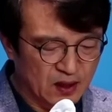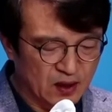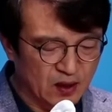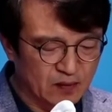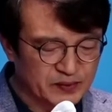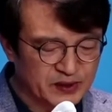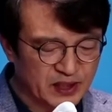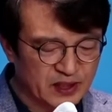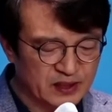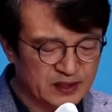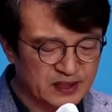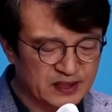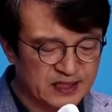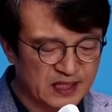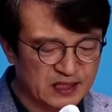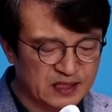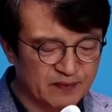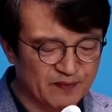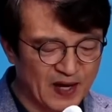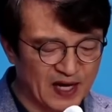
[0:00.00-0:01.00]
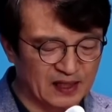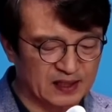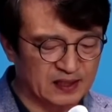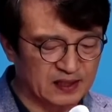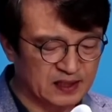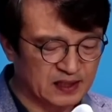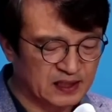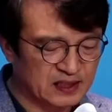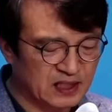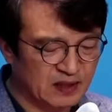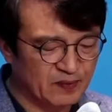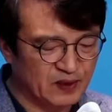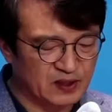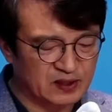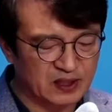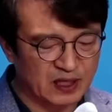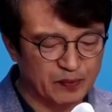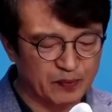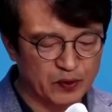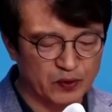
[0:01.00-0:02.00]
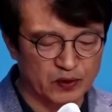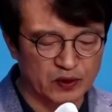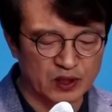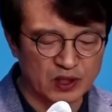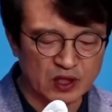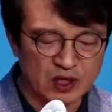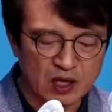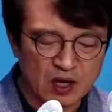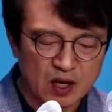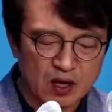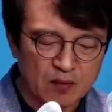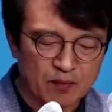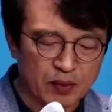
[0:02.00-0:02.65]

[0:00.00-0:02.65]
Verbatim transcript: 검찰은 이제 그만 이재명 대표를